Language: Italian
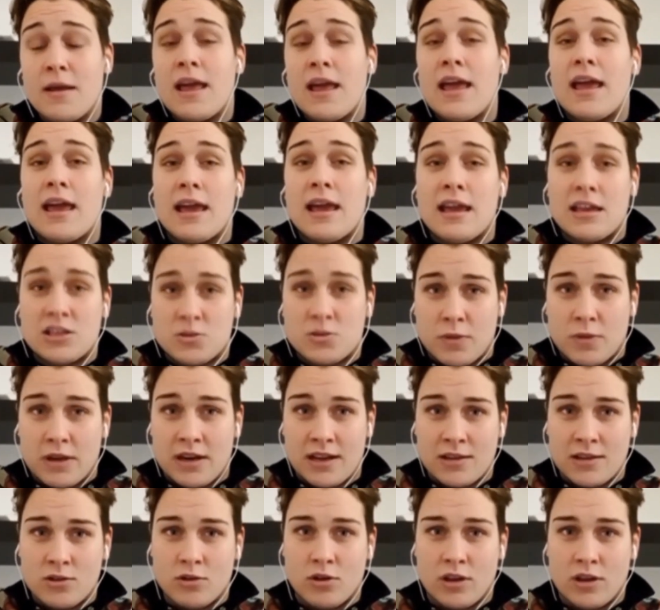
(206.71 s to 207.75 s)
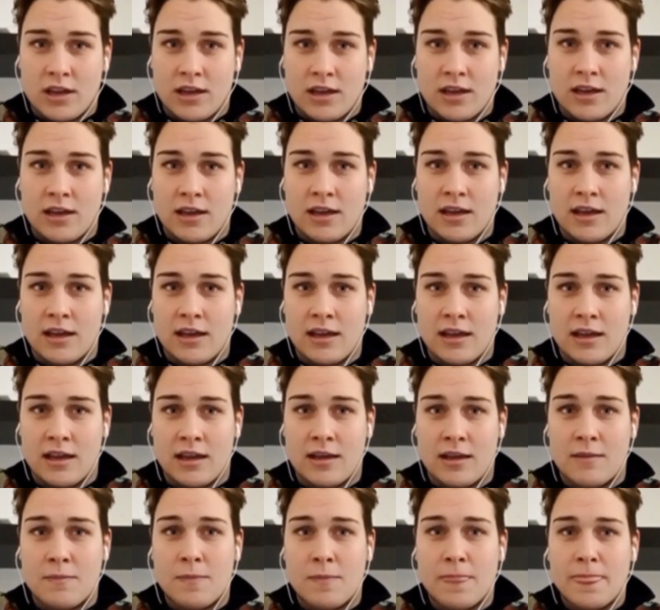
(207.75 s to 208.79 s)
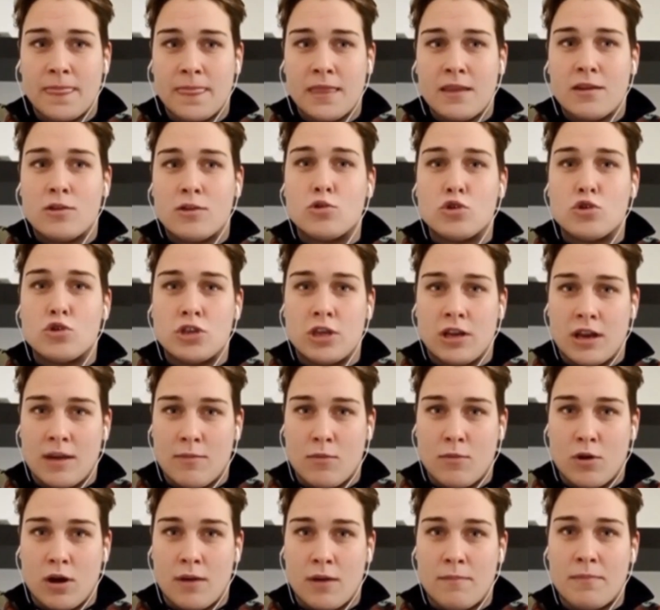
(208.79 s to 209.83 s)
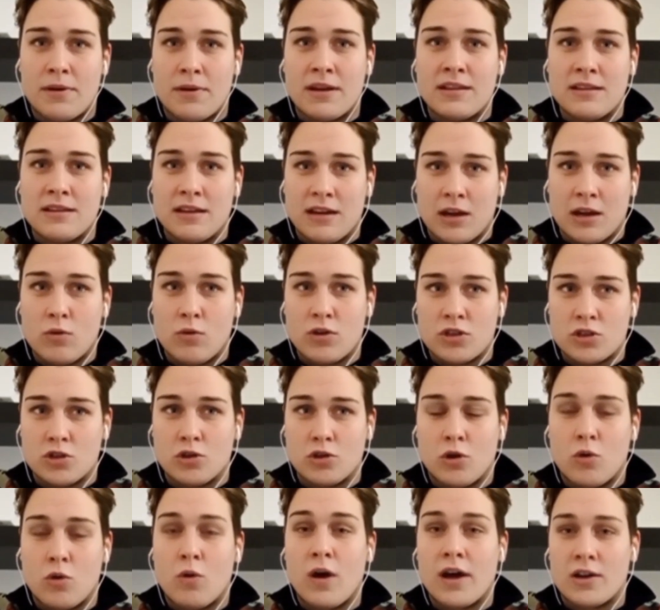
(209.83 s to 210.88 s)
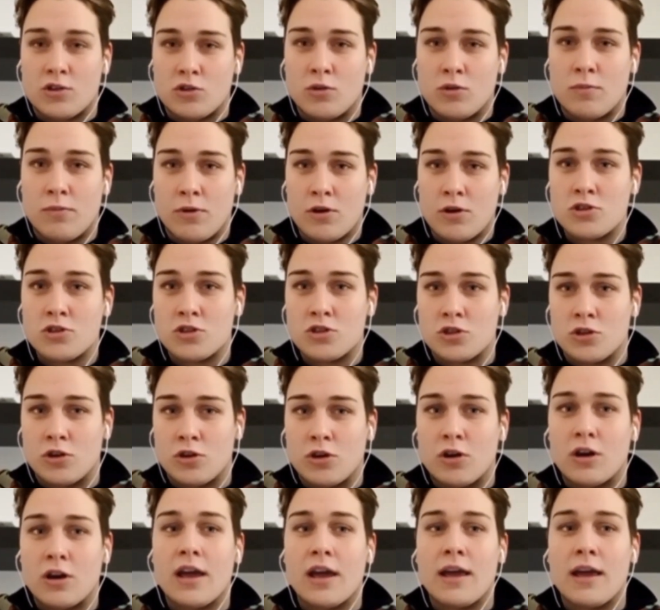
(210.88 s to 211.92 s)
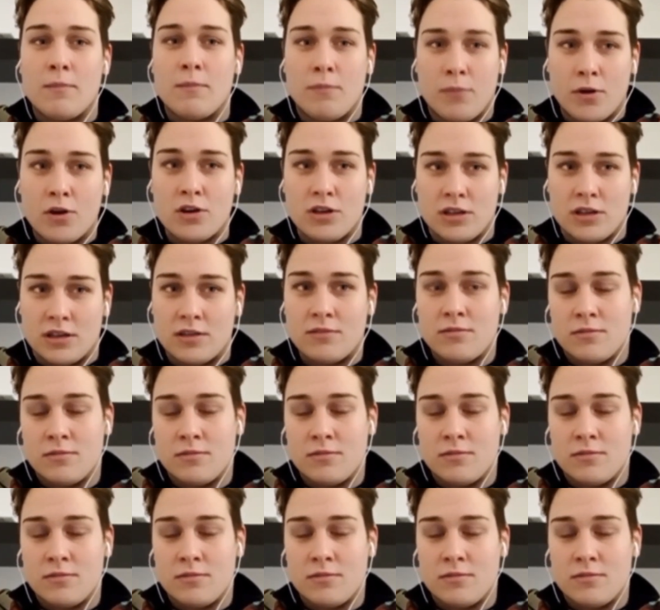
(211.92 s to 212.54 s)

E sperando che riusciremo a prendere questo quarto posto e poi